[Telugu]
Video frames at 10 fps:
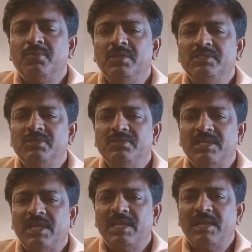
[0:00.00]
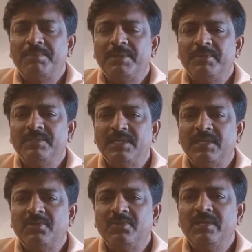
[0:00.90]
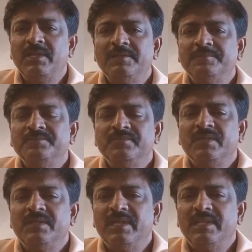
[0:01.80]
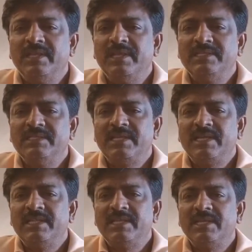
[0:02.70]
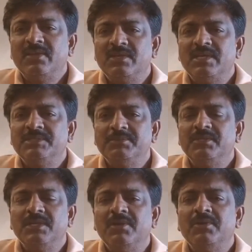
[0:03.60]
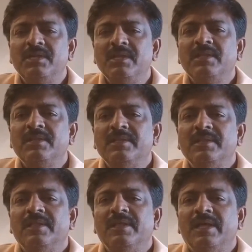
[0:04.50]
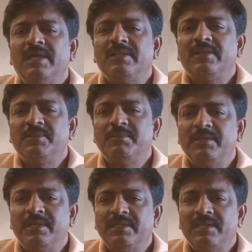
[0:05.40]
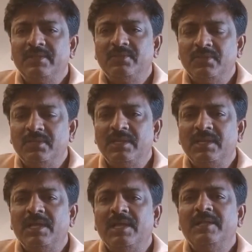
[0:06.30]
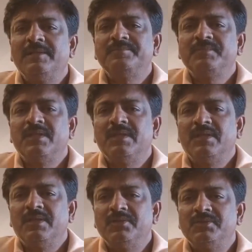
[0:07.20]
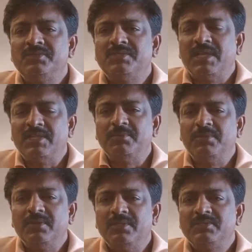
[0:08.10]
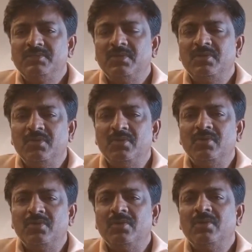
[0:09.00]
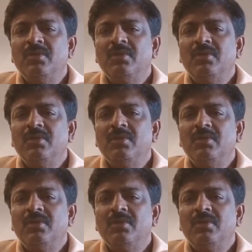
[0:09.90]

పోలీసులు చాలా అప్రమత్తంగా ఉండి ఏదైనా జరిగేదానికి అవకాశం ఉంది కాబట్టి ఆ తర్వాత మీరు అతన్ని తొందరగా అదుపులో తీసుకొని కోర్టులో